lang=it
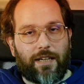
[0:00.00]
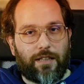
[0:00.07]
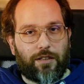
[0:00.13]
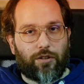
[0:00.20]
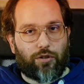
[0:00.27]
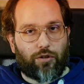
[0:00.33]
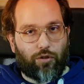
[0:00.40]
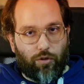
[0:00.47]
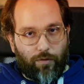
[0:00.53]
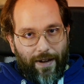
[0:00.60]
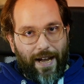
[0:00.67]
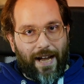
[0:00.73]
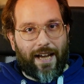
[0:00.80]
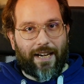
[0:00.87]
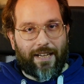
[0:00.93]
nel
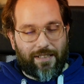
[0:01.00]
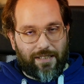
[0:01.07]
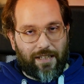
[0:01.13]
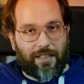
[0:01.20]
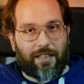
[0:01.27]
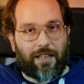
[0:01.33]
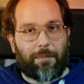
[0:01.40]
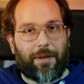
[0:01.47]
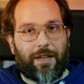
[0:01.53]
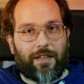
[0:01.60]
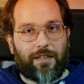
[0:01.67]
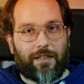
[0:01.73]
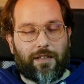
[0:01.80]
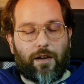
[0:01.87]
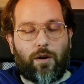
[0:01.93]
trovare
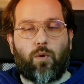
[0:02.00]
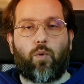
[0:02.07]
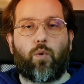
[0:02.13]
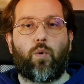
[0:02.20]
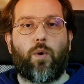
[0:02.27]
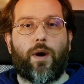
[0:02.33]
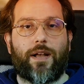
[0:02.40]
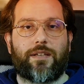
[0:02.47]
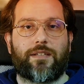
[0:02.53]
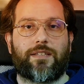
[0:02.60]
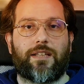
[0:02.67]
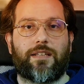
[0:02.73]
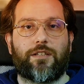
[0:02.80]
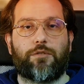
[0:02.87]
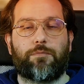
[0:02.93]
esattamente
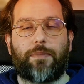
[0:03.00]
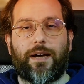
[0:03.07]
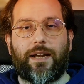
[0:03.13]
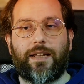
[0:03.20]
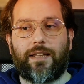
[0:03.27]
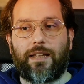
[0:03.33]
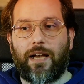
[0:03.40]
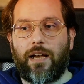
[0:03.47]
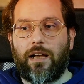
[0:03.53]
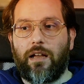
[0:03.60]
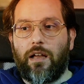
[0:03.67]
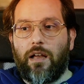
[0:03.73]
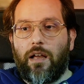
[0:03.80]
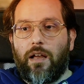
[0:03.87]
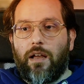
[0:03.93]
questa disparità,
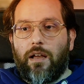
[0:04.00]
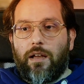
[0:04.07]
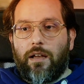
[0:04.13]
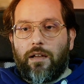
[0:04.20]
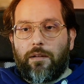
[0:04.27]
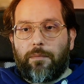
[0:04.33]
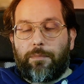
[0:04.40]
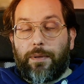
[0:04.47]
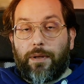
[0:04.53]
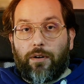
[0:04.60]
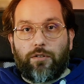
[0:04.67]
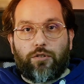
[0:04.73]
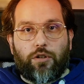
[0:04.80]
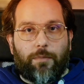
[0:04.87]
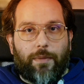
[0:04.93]

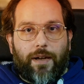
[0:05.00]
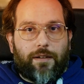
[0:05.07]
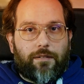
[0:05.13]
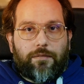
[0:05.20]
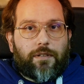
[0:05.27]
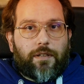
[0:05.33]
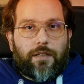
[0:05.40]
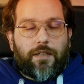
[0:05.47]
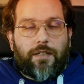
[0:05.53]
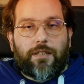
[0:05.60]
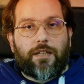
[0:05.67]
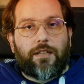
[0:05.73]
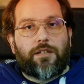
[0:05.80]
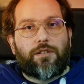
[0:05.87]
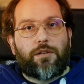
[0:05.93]
però insomma eh, il
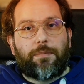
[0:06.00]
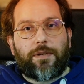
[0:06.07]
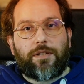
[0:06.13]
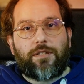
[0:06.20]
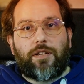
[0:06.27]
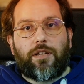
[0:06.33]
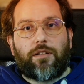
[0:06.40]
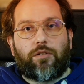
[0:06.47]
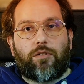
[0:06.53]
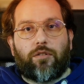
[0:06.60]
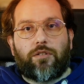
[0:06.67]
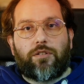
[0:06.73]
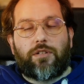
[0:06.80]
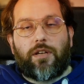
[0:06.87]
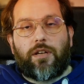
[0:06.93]

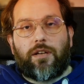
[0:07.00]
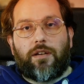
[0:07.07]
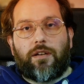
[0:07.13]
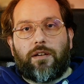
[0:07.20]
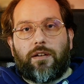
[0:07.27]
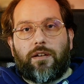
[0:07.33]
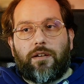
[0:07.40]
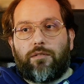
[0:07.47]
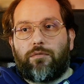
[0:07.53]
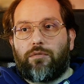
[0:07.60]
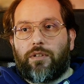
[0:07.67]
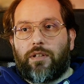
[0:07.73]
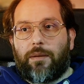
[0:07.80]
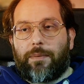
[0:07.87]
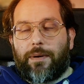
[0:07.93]
13% se eh,
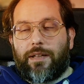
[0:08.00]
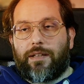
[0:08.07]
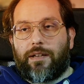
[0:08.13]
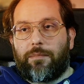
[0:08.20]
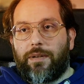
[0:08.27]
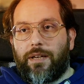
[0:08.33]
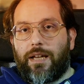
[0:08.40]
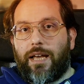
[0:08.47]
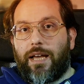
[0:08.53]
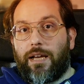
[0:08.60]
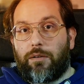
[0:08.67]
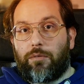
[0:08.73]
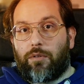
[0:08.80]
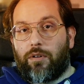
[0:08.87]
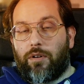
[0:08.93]
uno deve prendere 1000
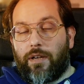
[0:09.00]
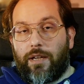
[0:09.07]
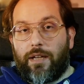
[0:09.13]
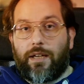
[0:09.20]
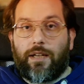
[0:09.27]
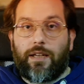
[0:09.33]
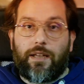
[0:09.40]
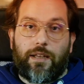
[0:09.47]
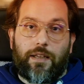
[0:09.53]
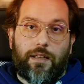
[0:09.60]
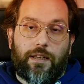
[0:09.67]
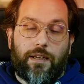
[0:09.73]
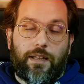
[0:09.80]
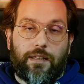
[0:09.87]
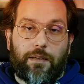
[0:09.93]
euro e
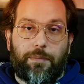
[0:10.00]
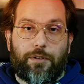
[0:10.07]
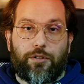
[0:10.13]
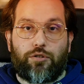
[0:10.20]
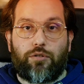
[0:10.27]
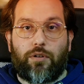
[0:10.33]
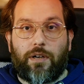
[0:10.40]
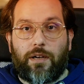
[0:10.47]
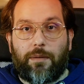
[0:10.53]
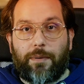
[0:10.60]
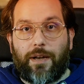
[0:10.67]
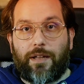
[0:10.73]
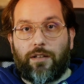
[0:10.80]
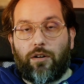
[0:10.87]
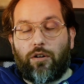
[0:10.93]
eh, l'altra persona ne
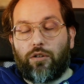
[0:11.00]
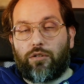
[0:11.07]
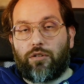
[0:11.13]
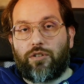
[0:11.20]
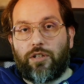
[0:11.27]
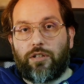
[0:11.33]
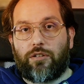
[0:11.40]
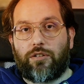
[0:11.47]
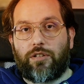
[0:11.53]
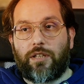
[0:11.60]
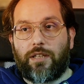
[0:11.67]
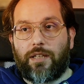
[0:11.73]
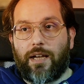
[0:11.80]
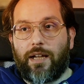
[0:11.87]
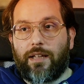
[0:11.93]
prende
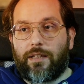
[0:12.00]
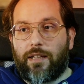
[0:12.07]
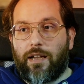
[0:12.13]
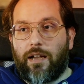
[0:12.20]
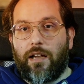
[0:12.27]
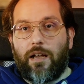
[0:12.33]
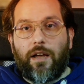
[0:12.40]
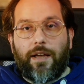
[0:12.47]
870